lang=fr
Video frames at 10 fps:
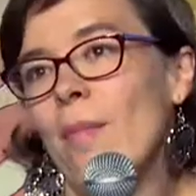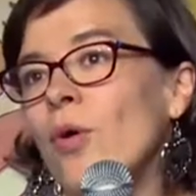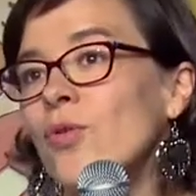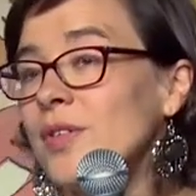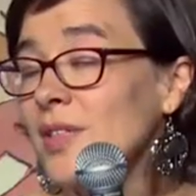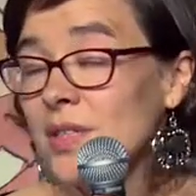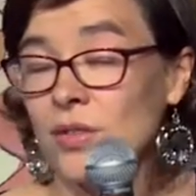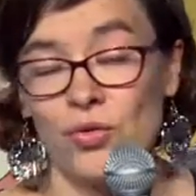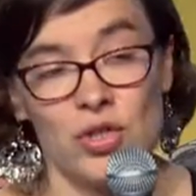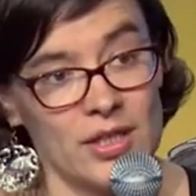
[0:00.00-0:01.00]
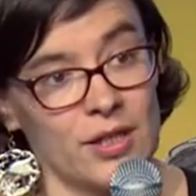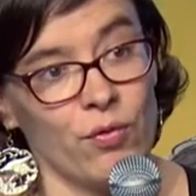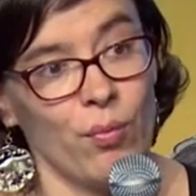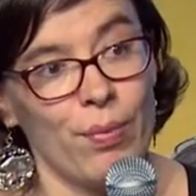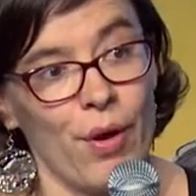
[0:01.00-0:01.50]
aborde aussi des sujets qui
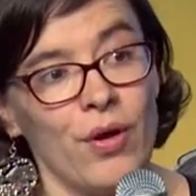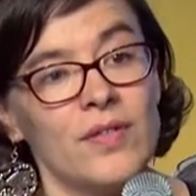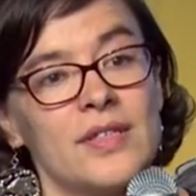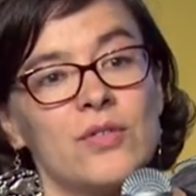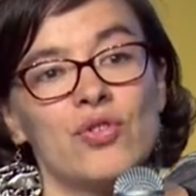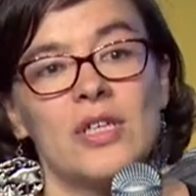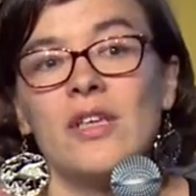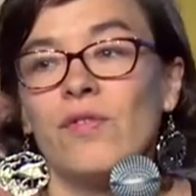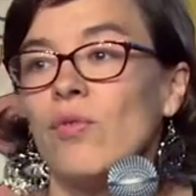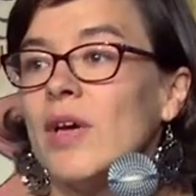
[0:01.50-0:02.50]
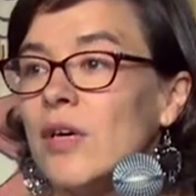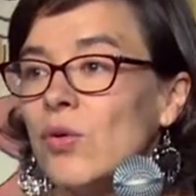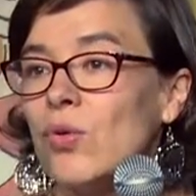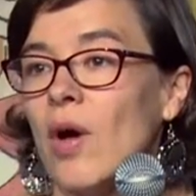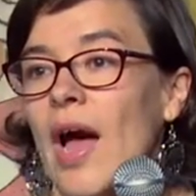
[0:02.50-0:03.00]
font peur, des sujets qui font
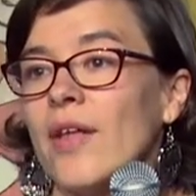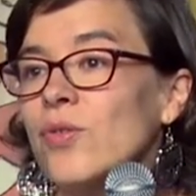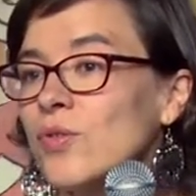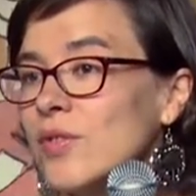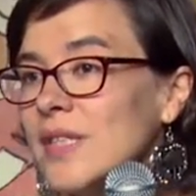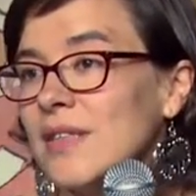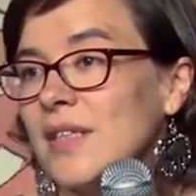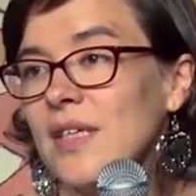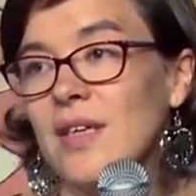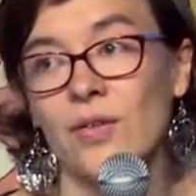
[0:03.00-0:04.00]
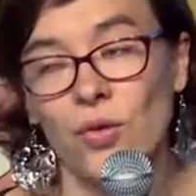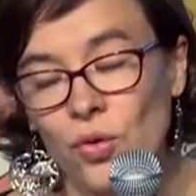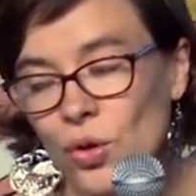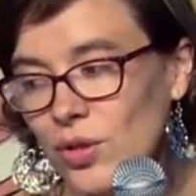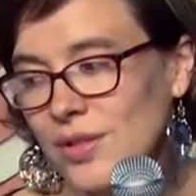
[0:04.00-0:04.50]
écho à, nos sociétés, à
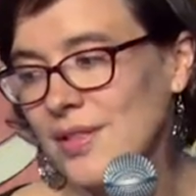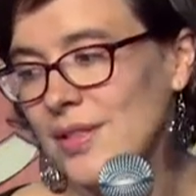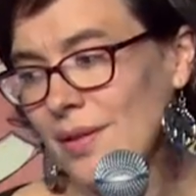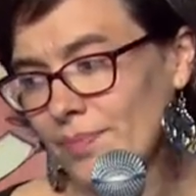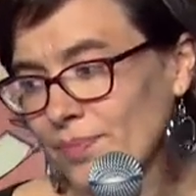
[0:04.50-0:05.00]
notre quotidien.